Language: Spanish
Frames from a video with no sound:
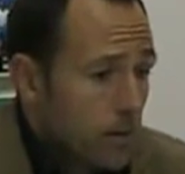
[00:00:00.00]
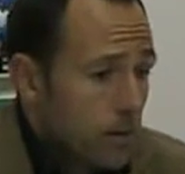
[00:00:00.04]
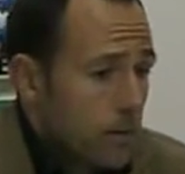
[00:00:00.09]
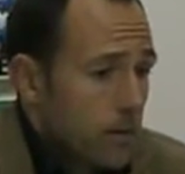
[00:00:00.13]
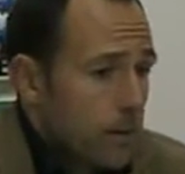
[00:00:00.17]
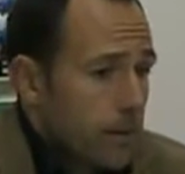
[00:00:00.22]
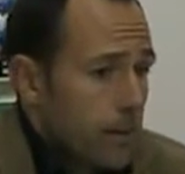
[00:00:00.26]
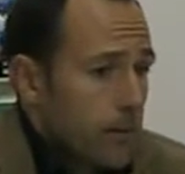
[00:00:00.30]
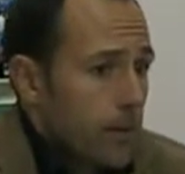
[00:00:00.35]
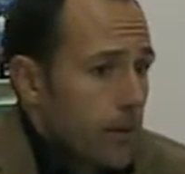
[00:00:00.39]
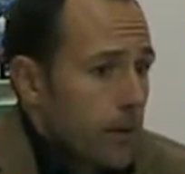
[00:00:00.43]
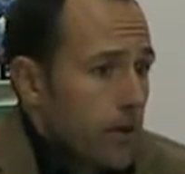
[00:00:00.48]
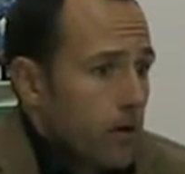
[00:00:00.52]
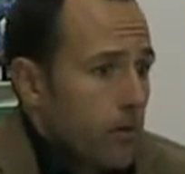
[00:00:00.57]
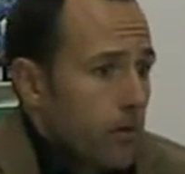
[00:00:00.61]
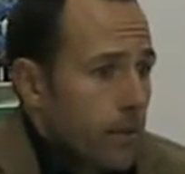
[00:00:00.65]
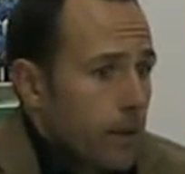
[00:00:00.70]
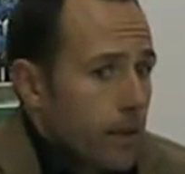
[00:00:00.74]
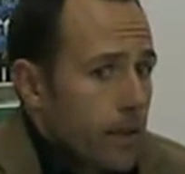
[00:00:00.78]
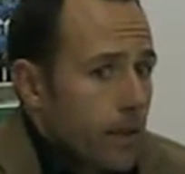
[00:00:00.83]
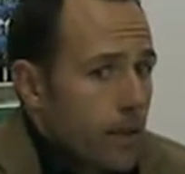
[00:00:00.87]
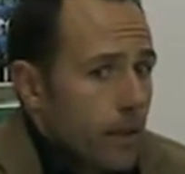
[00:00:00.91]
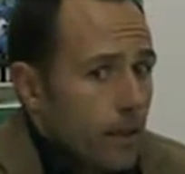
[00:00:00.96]
El rival nos
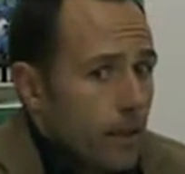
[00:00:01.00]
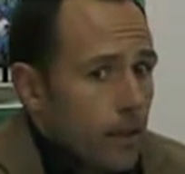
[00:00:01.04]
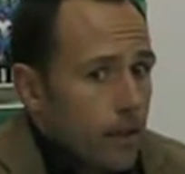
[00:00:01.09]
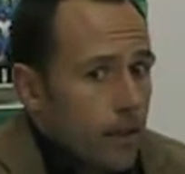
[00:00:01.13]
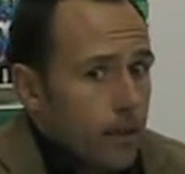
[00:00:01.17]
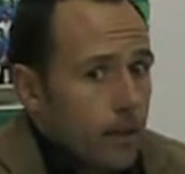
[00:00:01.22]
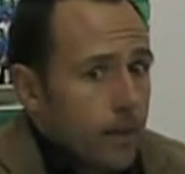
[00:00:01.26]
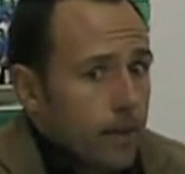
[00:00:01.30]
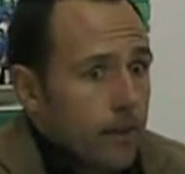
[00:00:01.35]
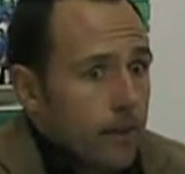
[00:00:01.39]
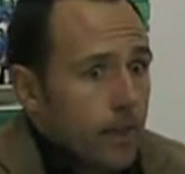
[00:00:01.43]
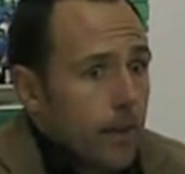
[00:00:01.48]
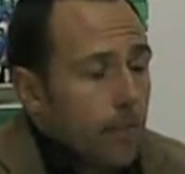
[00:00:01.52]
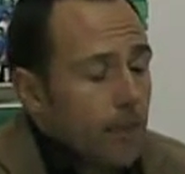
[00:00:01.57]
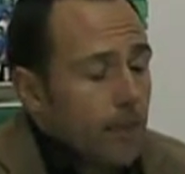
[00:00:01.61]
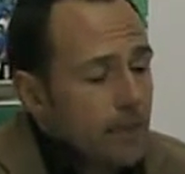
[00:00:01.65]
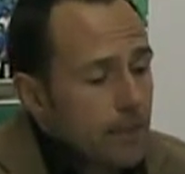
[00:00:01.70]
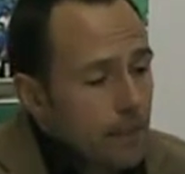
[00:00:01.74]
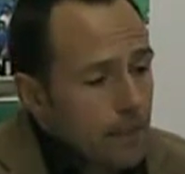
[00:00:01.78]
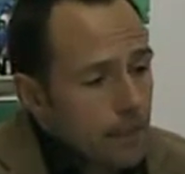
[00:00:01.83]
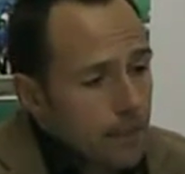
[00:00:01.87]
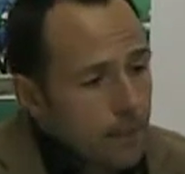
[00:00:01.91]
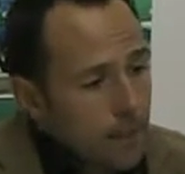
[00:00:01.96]
ve y, tapa
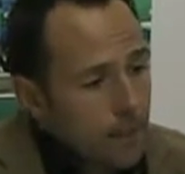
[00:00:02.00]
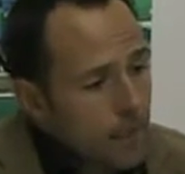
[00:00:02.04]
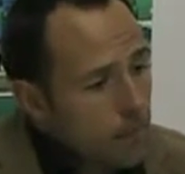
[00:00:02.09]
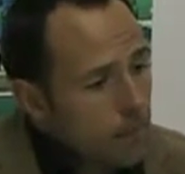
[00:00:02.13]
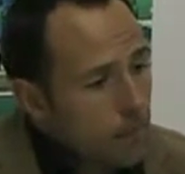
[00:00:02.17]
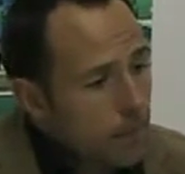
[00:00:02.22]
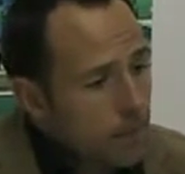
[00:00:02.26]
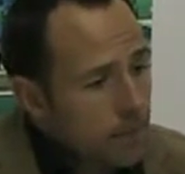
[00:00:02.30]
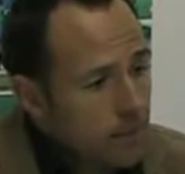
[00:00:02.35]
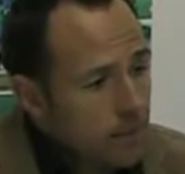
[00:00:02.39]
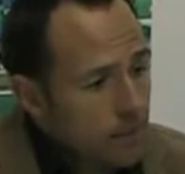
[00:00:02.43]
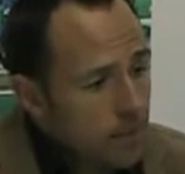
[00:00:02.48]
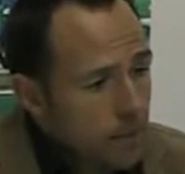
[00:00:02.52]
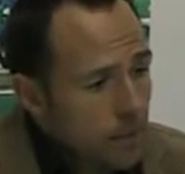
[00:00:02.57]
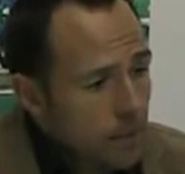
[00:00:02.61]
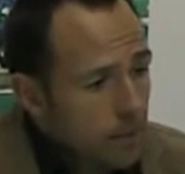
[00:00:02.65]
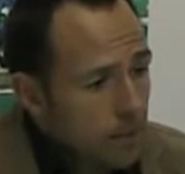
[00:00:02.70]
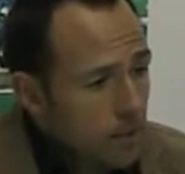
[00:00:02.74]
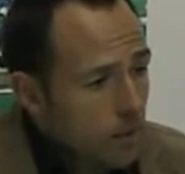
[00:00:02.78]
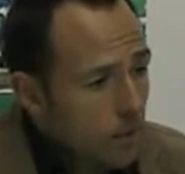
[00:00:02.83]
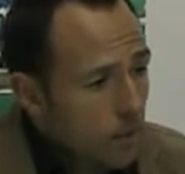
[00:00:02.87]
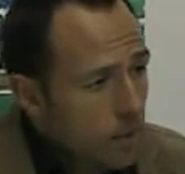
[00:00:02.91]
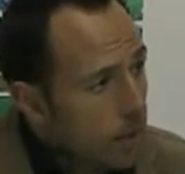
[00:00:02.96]
esa línea de pase y
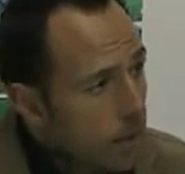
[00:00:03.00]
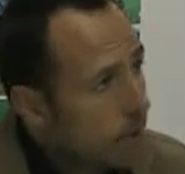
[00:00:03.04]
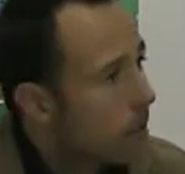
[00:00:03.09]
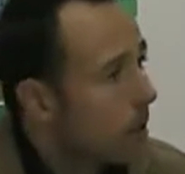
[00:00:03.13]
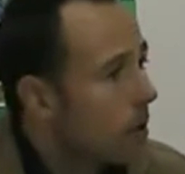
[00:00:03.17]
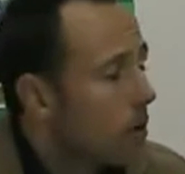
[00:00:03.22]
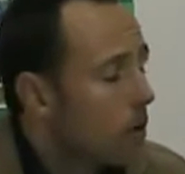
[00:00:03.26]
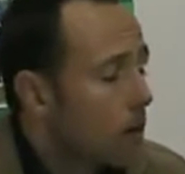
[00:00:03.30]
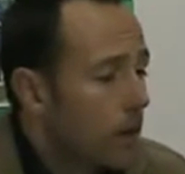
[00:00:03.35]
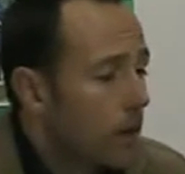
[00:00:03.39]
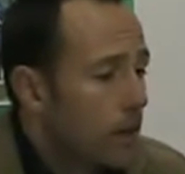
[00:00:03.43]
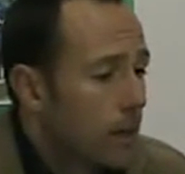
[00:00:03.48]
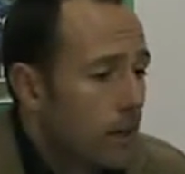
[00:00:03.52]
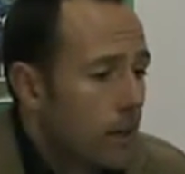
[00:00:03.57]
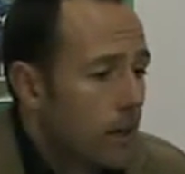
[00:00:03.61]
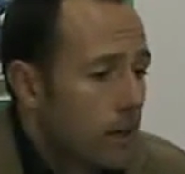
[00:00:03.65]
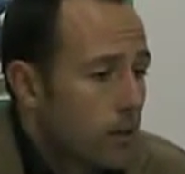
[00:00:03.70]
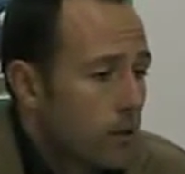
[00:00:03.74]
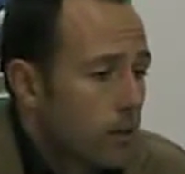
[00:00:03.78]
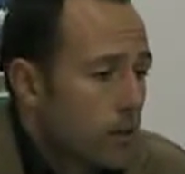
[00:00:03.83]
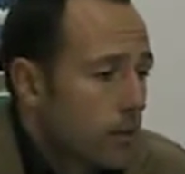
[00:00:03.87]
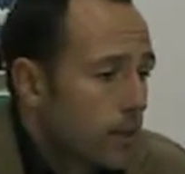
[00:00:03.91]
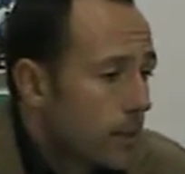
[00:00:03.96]
te obliga a que jueguen
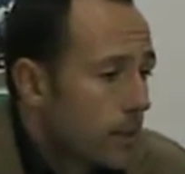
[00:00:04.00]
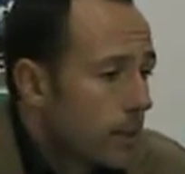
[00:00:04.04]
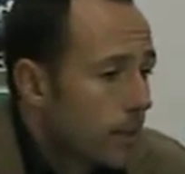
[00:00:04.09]
largo.